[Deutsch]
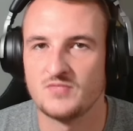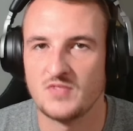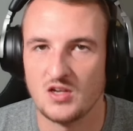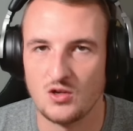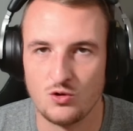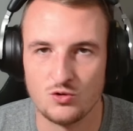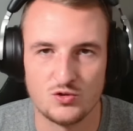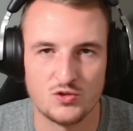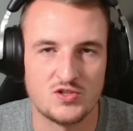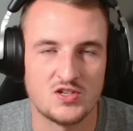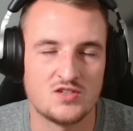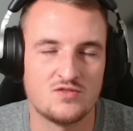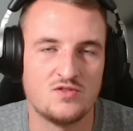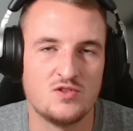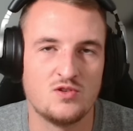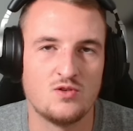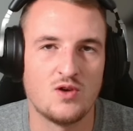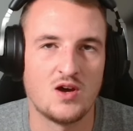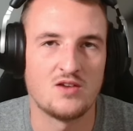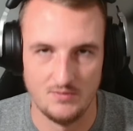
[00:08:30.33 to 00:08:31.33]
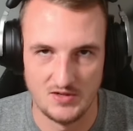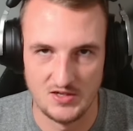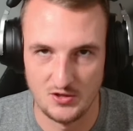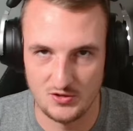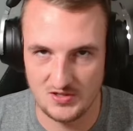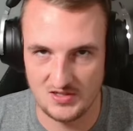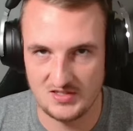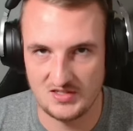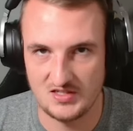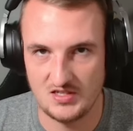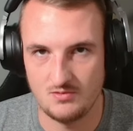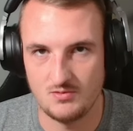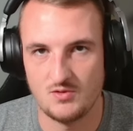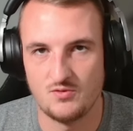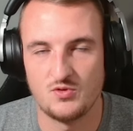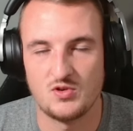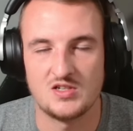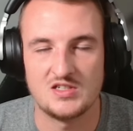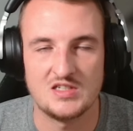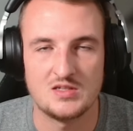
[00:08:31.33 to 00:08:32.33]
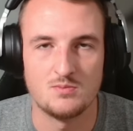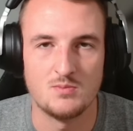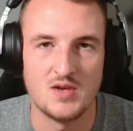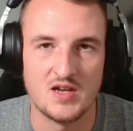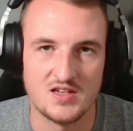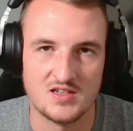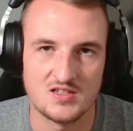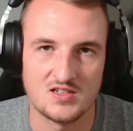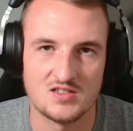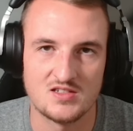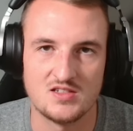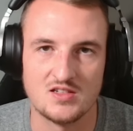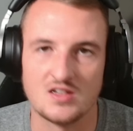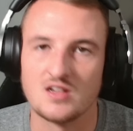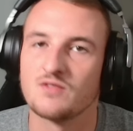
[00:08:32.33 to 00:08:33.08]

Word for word: Guckt euch das Video an, wenn euch das Thema wirklich mehr interessiert,